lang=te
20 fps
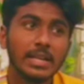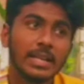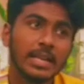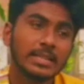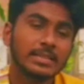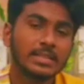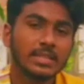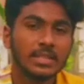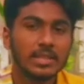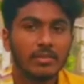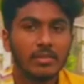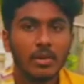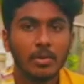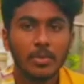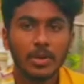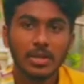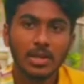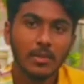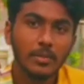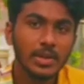నెక్స్ట్ గివ్
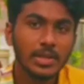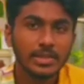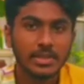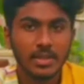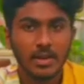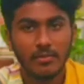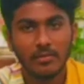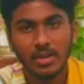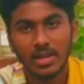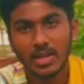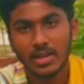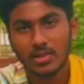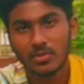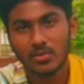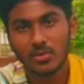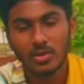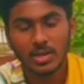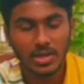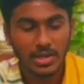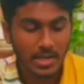పెట్టినప్పుడు ఇద్దాం వాళ్ళకు
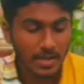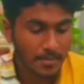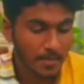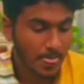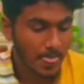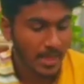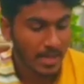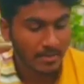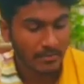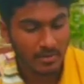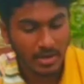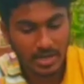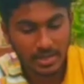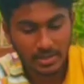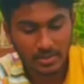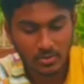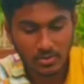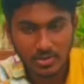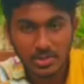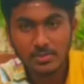ఓకేనా
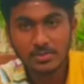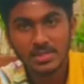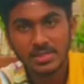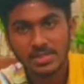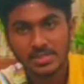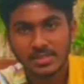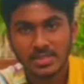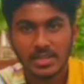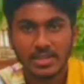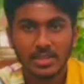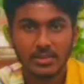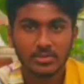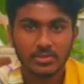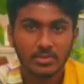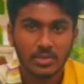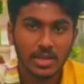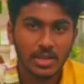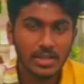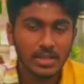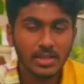వారి కోసం సీట్స్ రెడీ
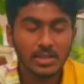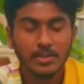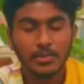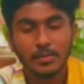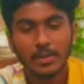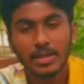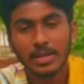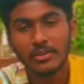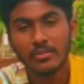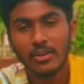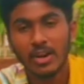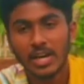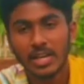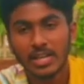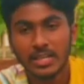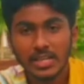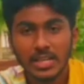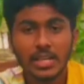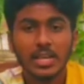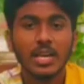అవుతున్నాయి మరి
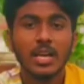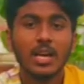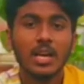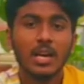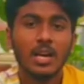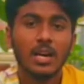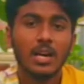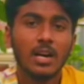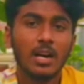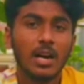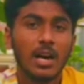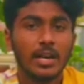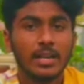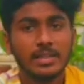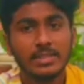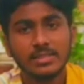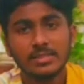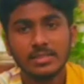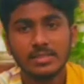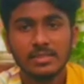వారికి
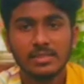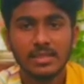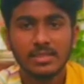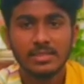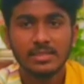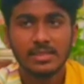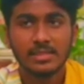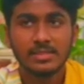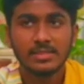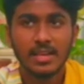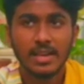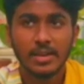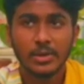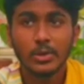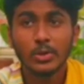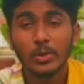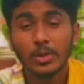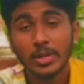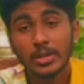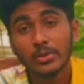అడ్రస్లు సెండ్
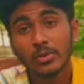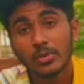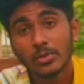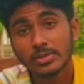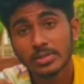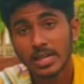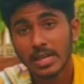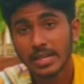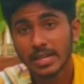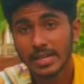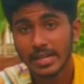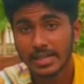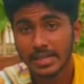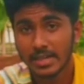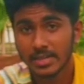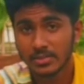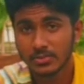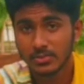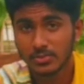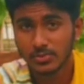చేశారు ఇంకొకసారి
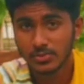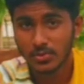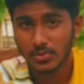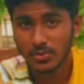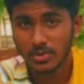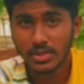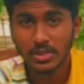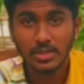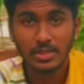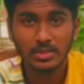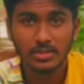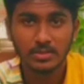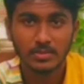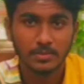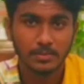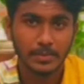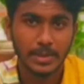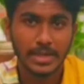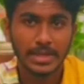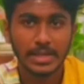నీట్గా చూసుకొని
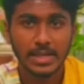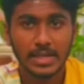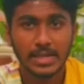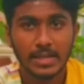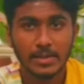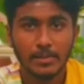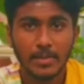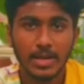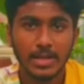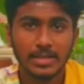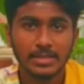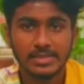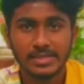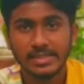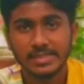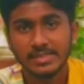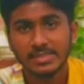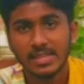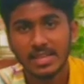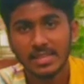పెట్టండి మళ్ళీ
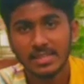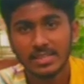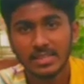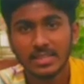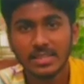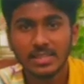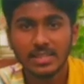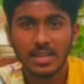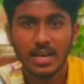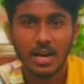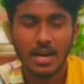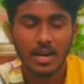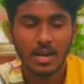సీట్స్ రాలేదంటే నా